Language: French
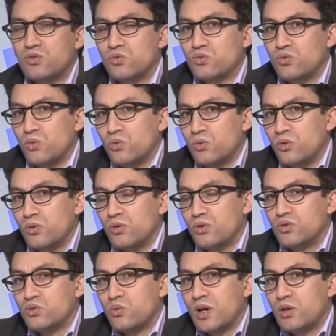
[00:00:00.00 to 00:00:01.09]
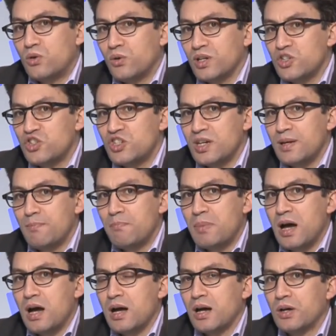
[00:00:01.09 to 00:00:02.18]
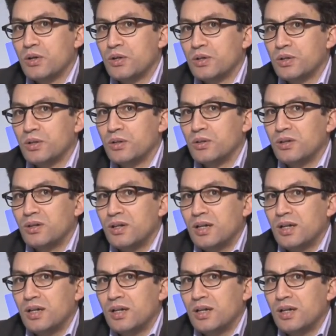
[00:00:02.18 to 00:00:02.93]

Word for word: euh, soient corrigées par, euh,